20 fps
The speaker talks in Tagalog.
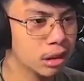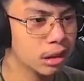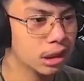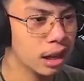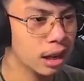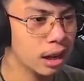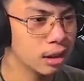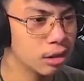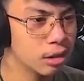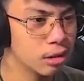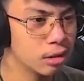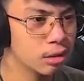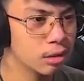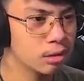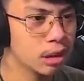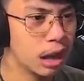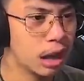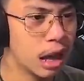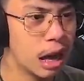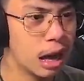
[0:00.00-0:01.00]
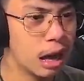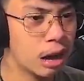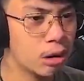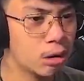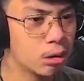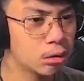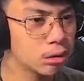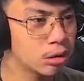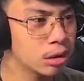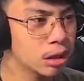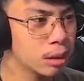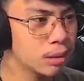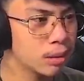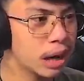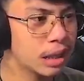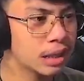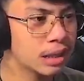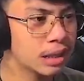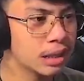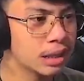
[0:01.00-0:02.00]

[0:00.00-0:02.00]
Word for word: na sila dun, no? Oh. Nakakalungkot naman.